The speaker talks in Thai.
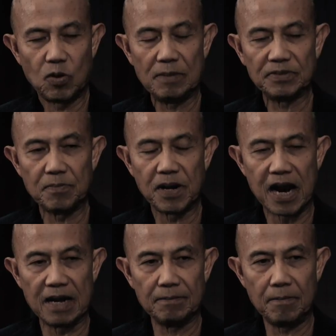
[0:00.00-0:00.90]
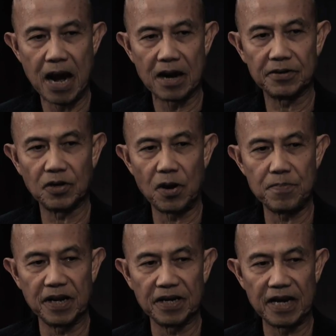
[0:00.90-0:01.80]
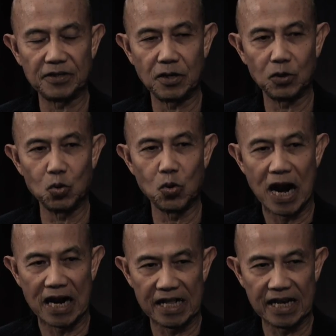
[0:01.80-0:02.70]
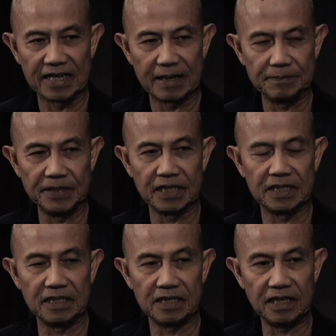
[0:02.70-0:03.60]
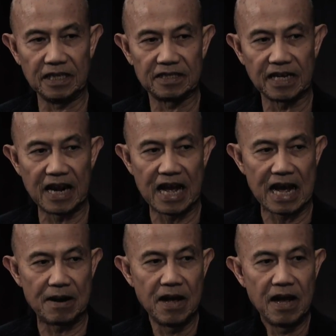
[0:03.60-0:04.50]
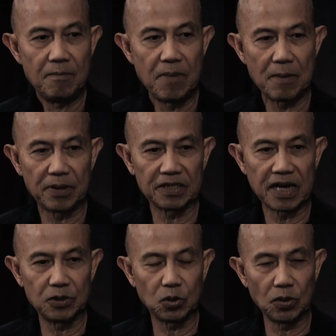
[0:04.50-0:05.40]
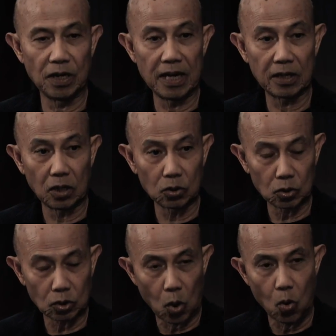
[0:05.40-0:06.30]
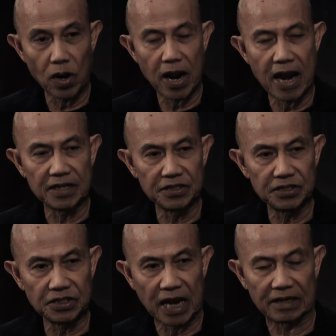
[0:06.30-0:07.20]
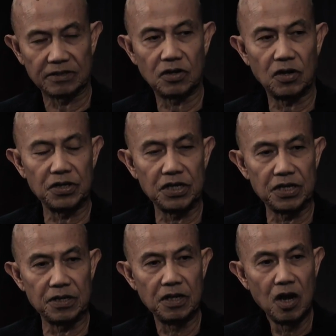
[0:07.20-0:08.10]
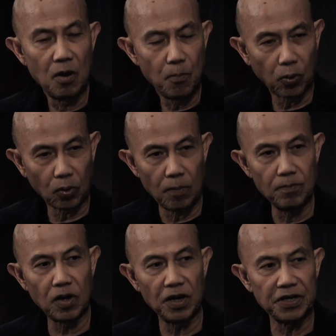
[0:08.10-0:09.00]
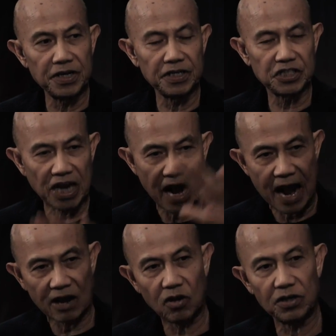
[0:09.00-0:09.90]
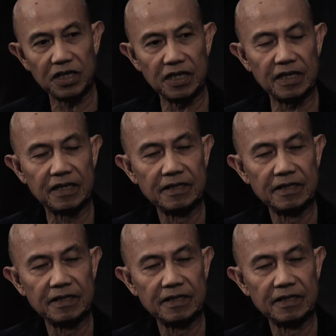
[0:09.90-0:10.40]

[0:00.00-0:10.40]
ความสำคัญมากน้อยเพียงใดต้องดูงานเลี้ยงครับนี่คือที่ศาลามหาประชาชนแล้วก็โต๊ะการจัดก็ดีพรมก็ดีฉากก็ดี